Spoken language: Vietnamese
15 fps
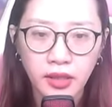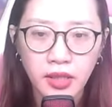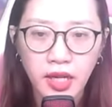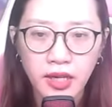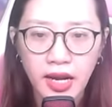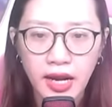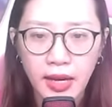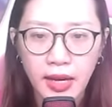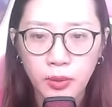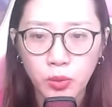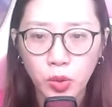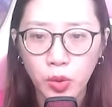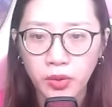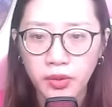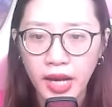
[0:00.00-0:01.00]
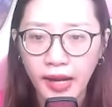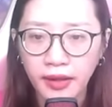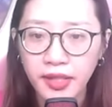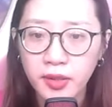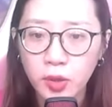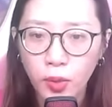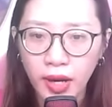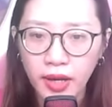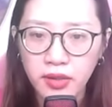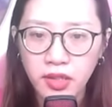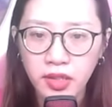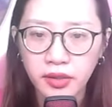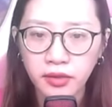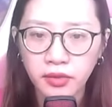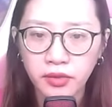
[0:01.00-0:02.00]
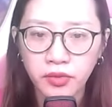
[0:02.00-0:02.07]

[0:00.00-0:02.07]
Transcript: Đây là một đả kích quá lớn